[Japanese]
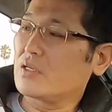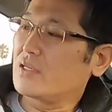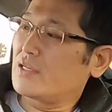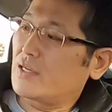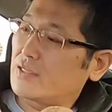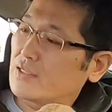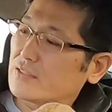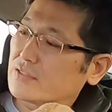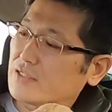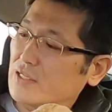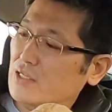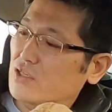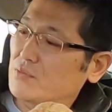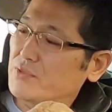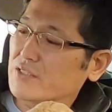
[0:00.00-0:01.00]

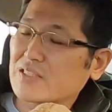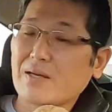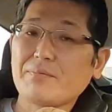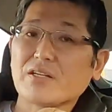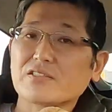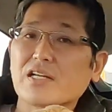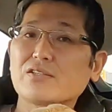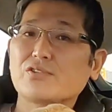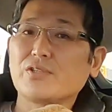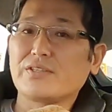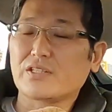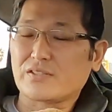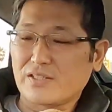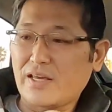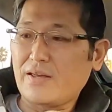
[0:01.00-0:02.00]
税込みで330
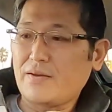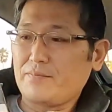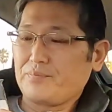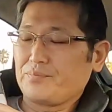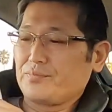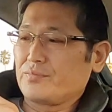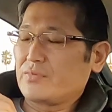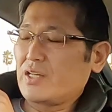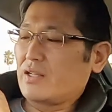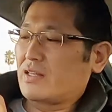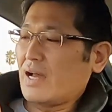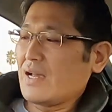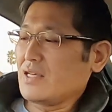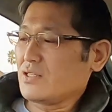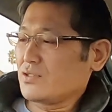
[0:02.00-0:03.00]
円ですね。で、
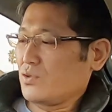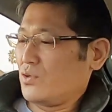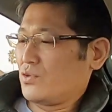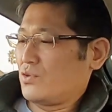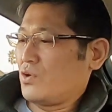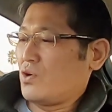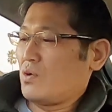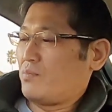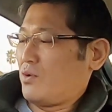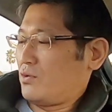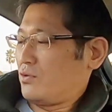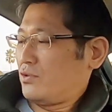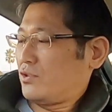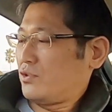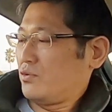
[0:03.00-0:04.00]
ダイソーの
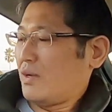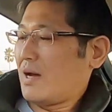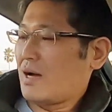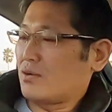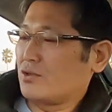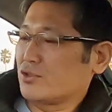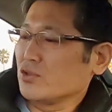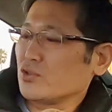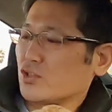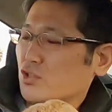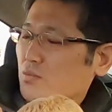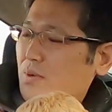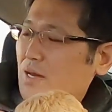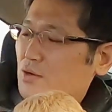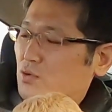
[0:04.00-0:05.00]
ボックスは、これちょっと
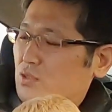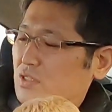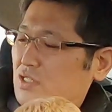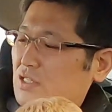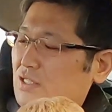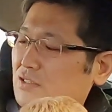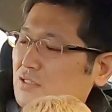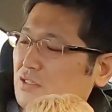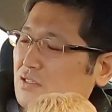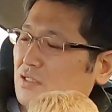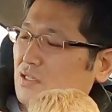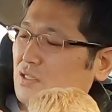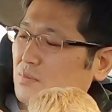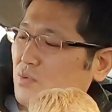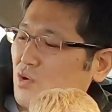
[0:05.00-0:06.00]
一回り大きいやつですけ
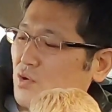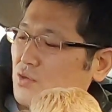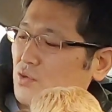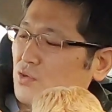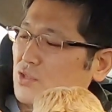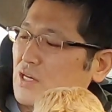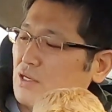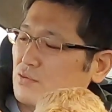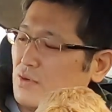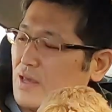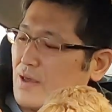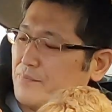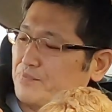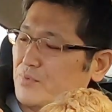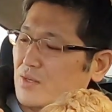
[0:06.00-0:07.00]
れども、400
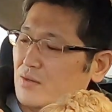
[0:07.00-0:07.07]
円。